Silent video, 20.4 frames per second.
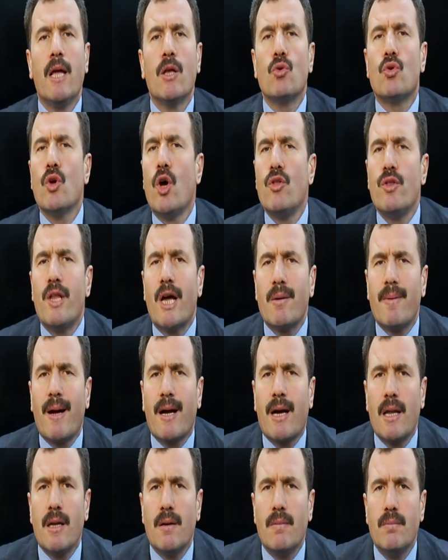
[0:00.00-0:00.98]
gönder
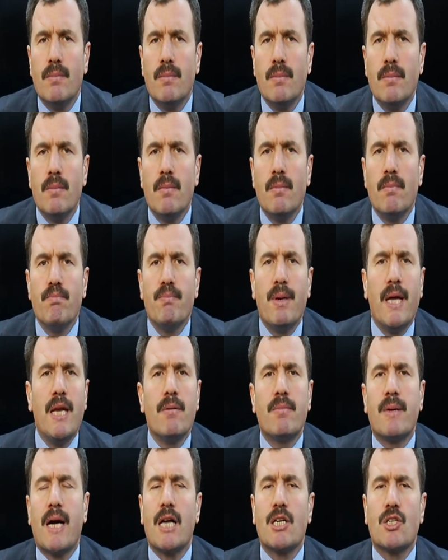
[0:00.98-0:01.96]
bakalım
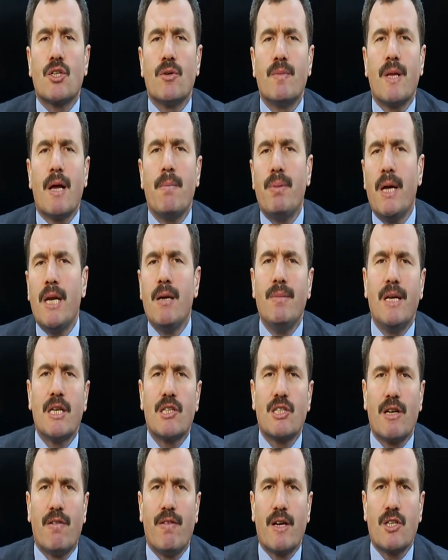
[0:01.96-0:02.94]
benim karşımda benimle
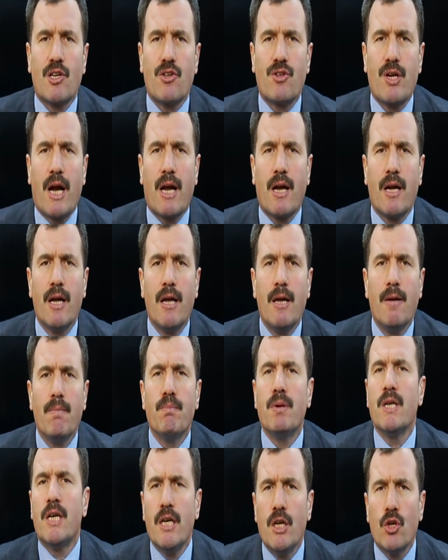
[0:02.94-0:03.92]
savaşacak
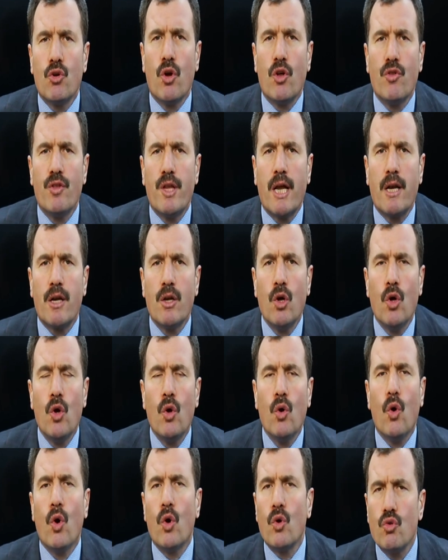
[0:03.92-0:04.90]
birini gönder.
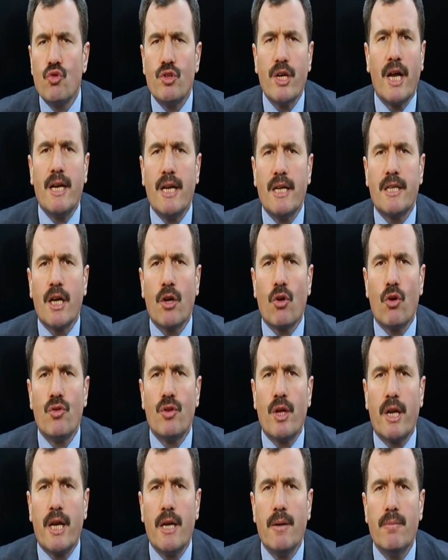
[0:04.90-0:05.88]
Onu cennete
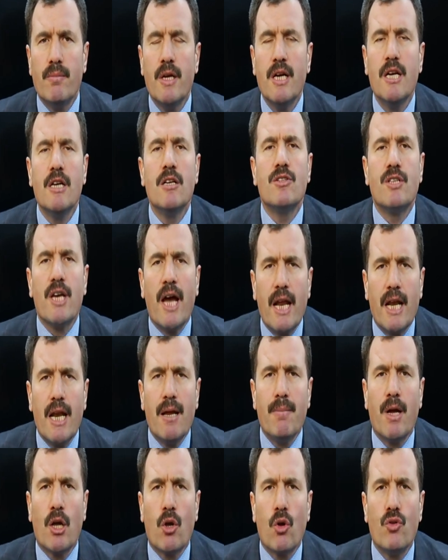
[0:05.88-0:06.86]
göndereyim,
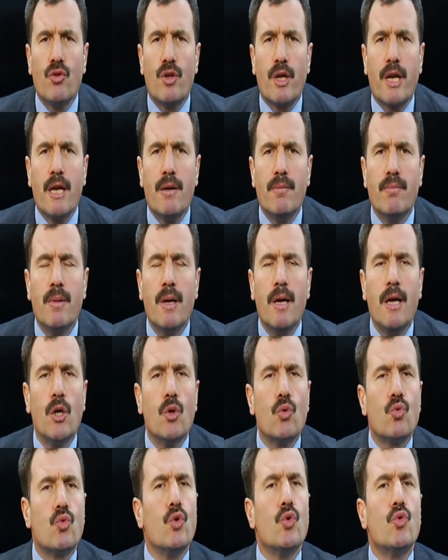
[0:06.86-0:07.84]
cehenneme göndereyim.
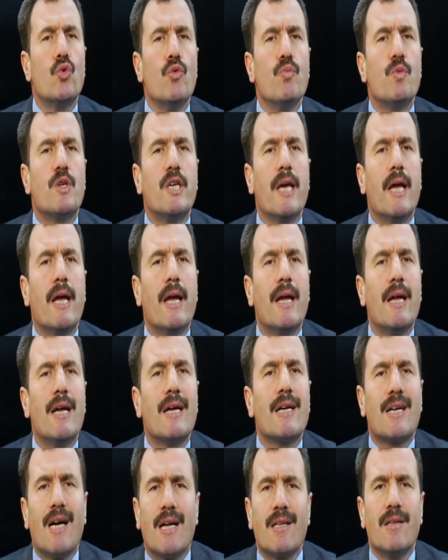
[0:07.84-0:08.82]
Duydum ki
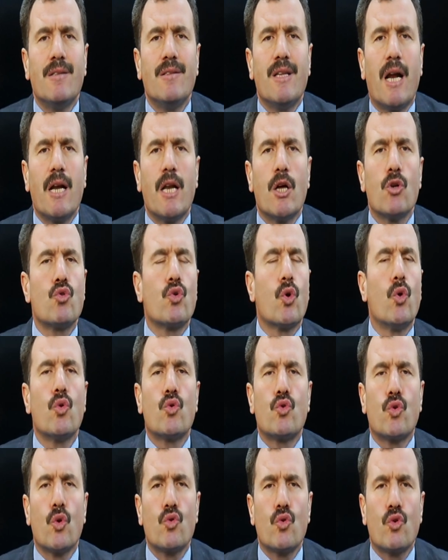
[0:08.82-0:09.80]
kadınlarla
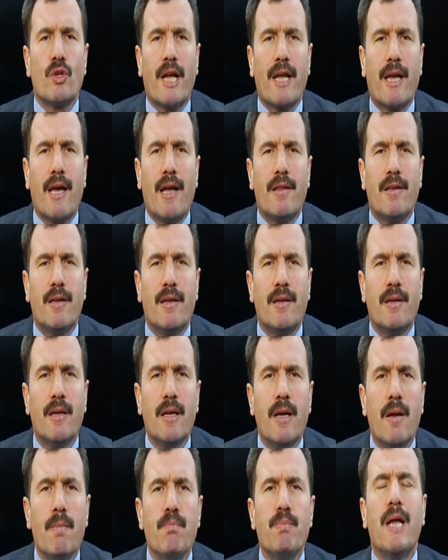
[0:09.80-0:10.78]
çoluk çocukla geldin.
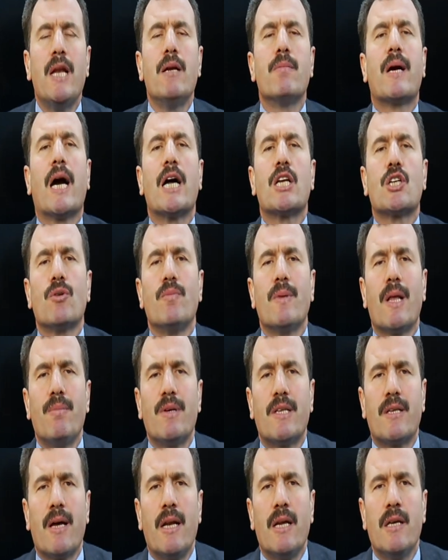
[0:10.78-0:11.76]
Benim karşımda
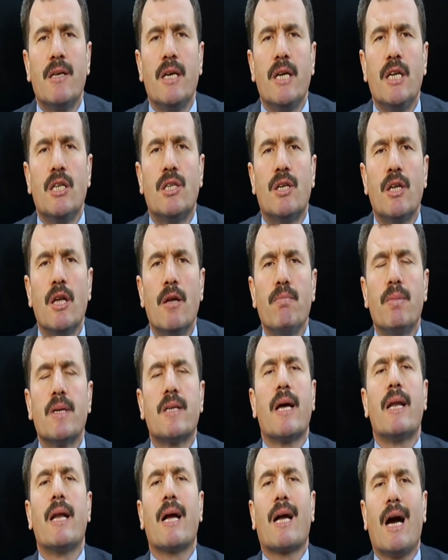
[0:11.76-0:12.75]
bir tane yiğit, bir
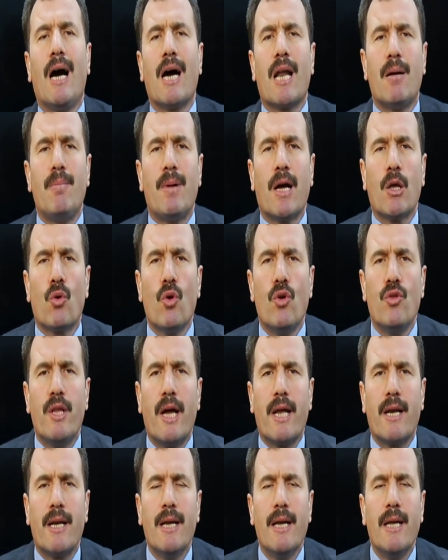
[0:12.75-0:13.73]
tane kahraman
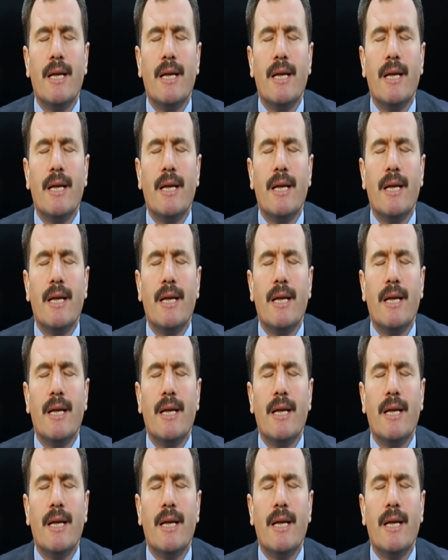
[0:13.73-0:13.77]
gönder